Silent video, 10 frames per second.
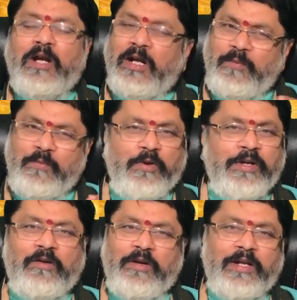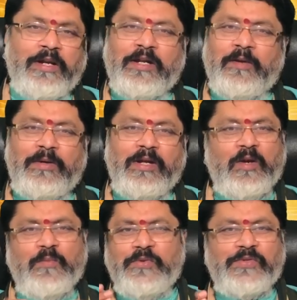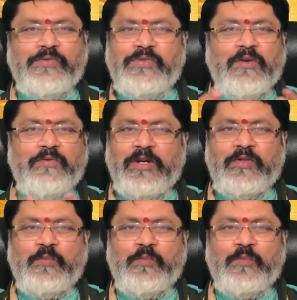అంటే మూడో ఇంట్లోకి వెళ్ళాడు కాబట్టి అక్కడ మూడు సంవత్సరాలు ఉంటాడు